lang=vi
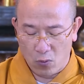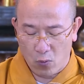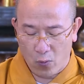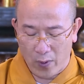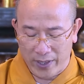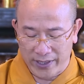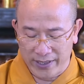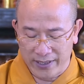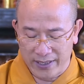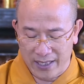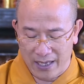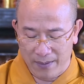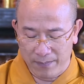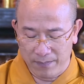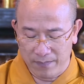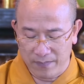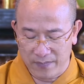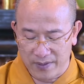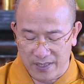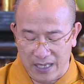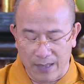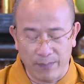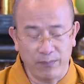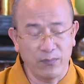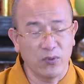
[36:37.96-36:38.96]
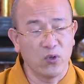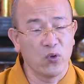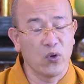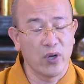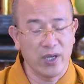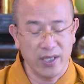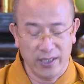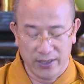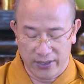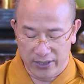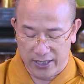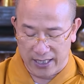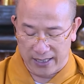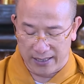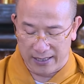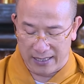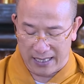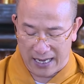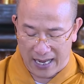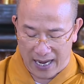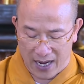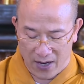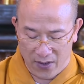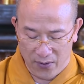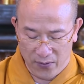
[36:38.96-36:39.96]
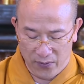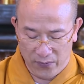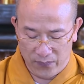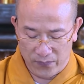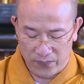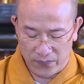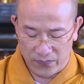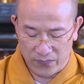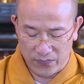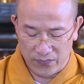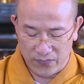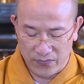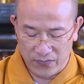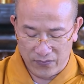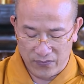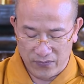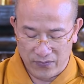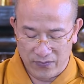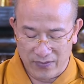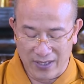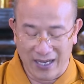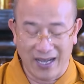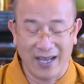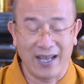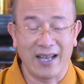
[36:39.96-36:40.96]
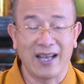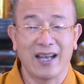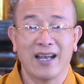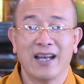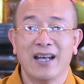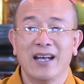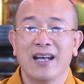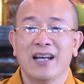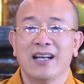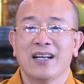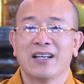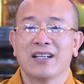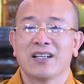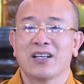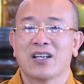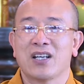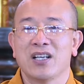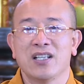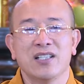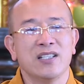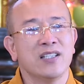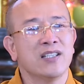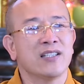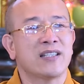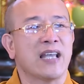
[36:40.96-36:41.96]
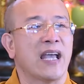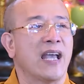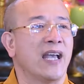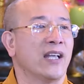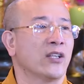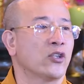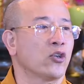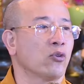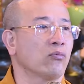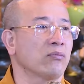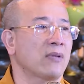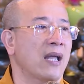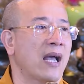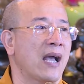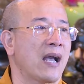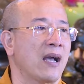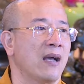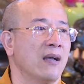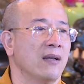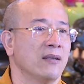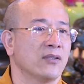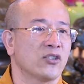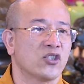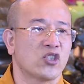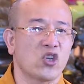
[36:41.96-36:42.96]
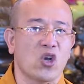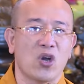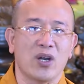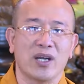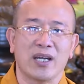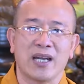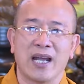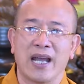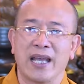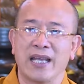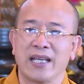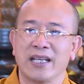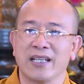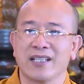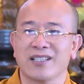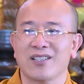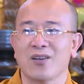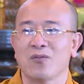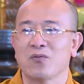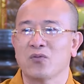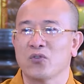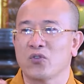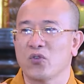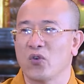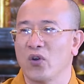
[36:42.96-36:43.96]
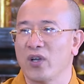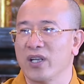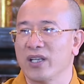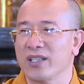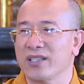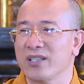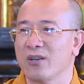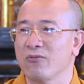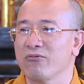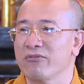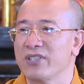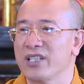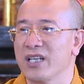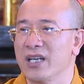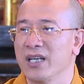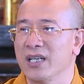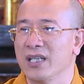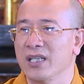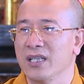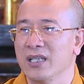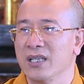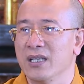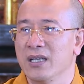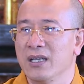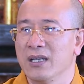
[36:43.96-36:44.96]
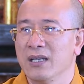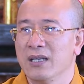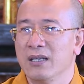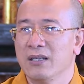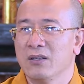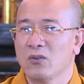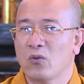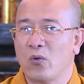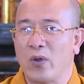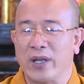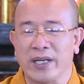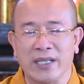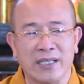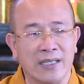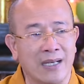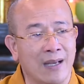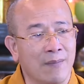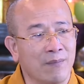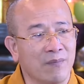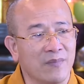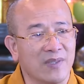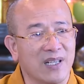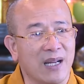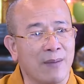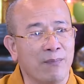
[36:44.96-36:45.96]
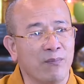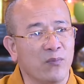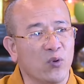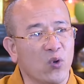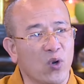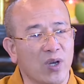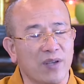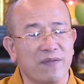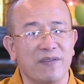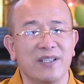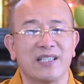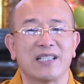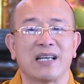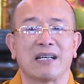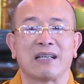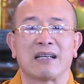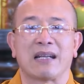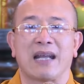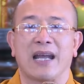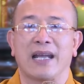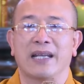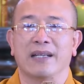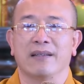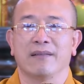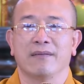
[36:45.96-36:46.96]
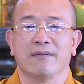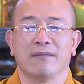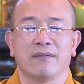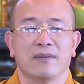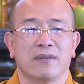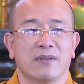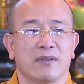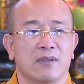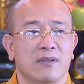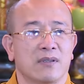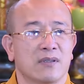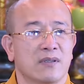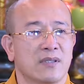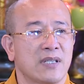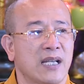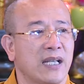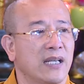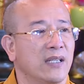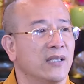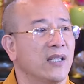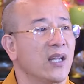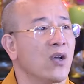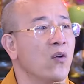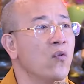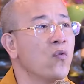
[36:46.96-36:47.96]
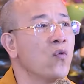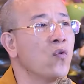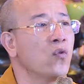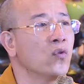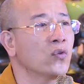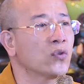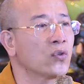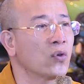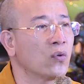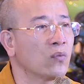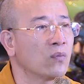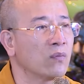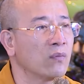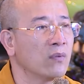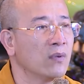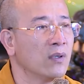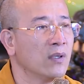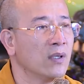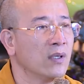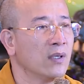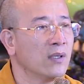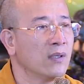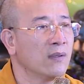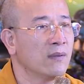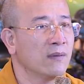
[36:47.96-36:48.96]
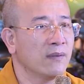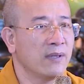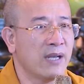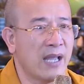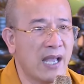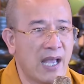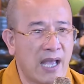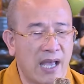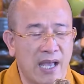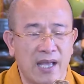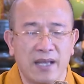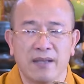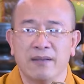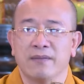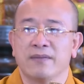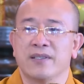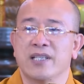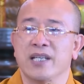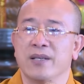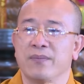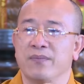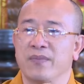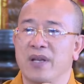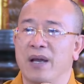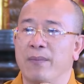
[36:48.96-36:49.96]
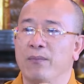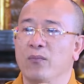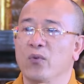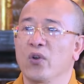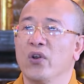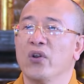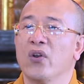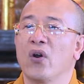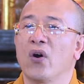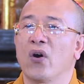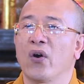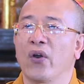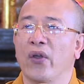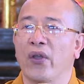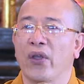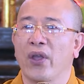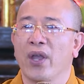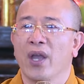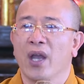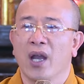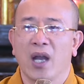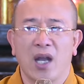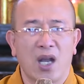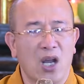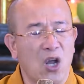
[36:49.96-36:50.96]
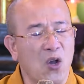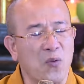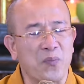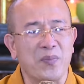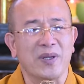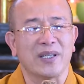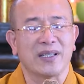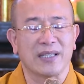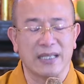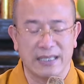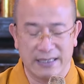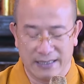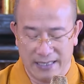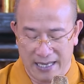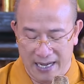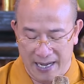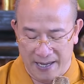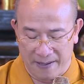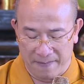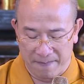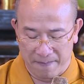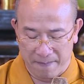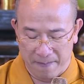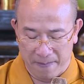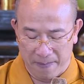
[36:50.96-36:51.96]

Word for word: quanh năm đắm đuối trần lao à, cứ như thế chúng ta chọn ngày rong ruổi rong chơi quanh năm đắm đuối với trần cảnh chạy theo ngũ dục để chìm đắm luân hồi không biết tỉnh ra